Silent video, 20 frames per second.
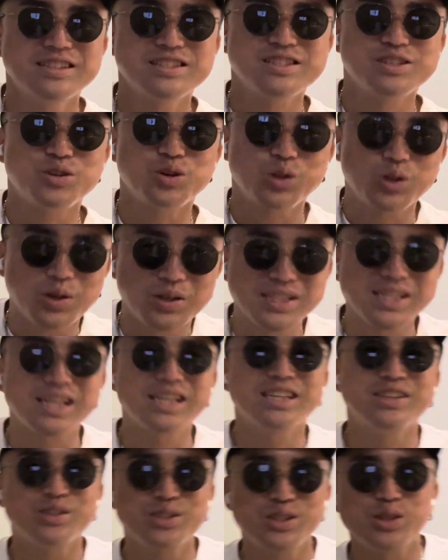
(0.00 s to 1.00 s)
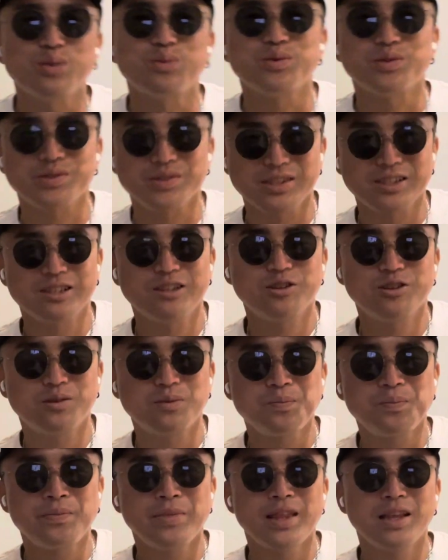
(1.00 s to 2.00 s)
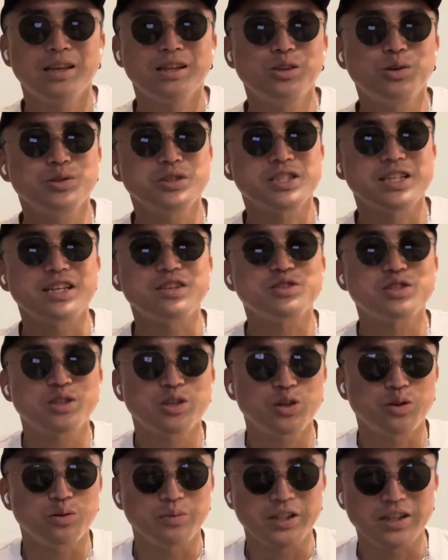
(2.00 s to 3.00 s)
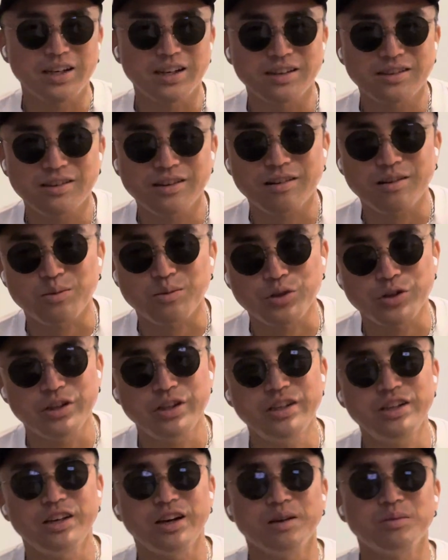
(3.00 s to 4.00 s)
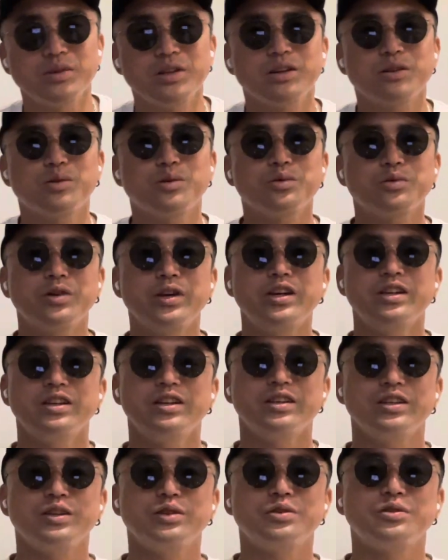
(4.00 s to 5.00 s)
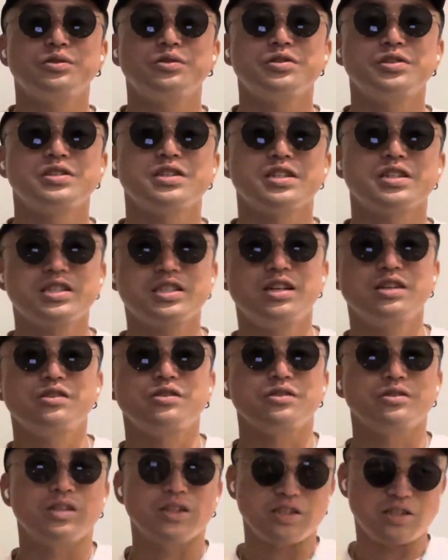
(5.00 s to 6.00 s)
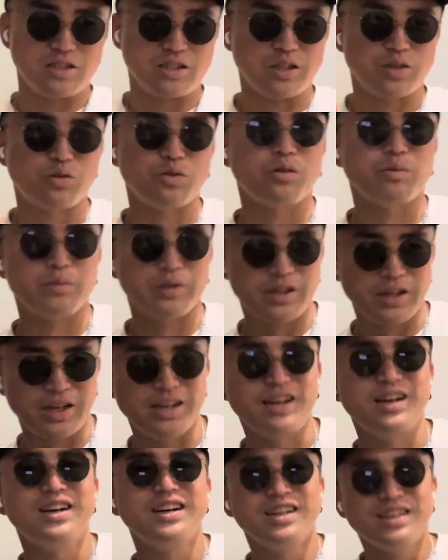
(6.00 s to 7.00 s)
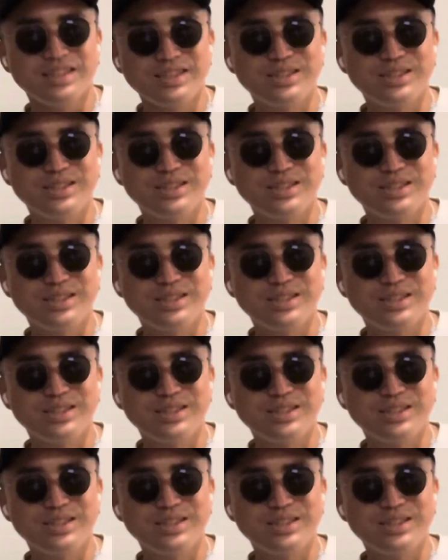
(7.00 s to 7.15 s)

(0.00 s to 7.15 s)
仕事先の人も閉じてるし今日みたいなだからもういいやこのエリアでゆっくりして近くだし行こうみたいな